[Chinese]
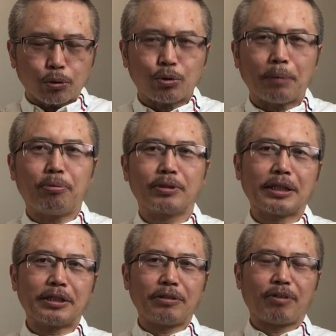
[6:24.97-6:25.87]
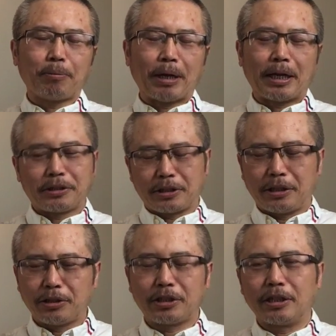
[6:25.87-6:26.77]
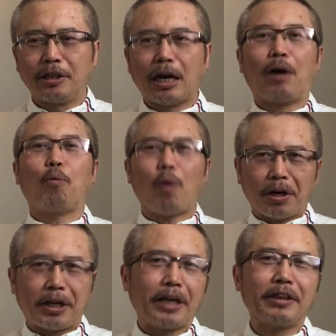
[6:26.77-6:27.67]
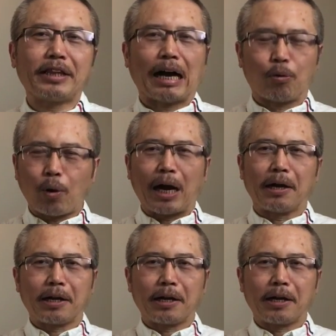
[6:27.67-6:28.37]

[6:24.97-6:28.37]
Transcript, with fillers: 川普在这方面呢，只能是望天打卦，